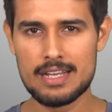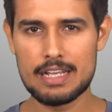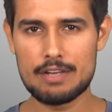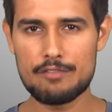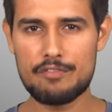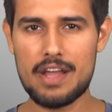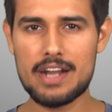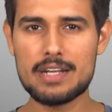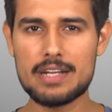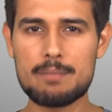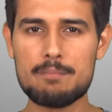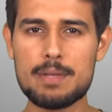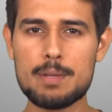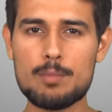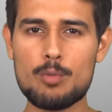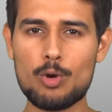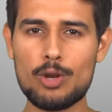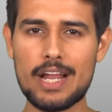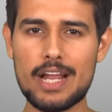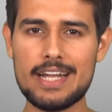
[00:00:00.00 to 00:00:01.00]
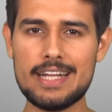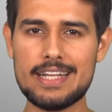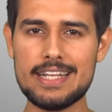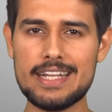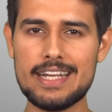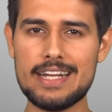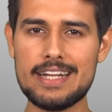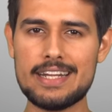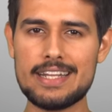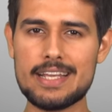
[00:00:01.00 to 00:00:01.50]
इनफैक्ट मीमो
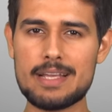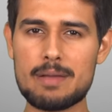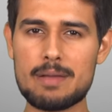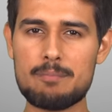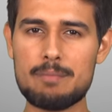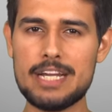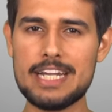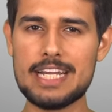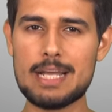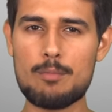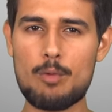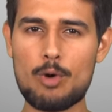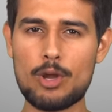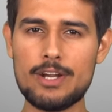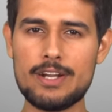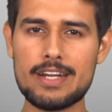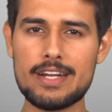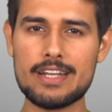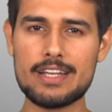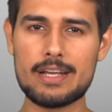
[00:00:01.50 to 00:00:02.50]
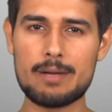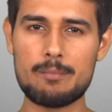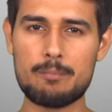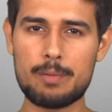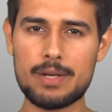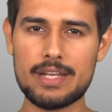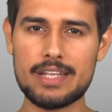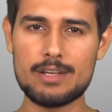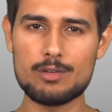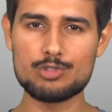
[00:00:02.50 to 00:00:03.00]
98 एक मीडिया मॉनिटरिंग
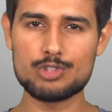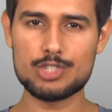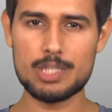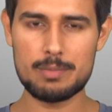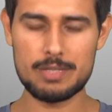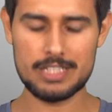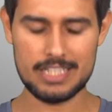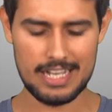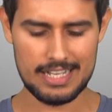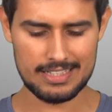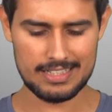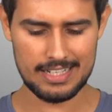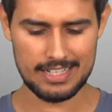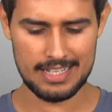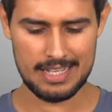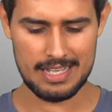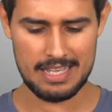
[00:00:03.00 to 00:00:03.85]
कंपनी है उसने बताया था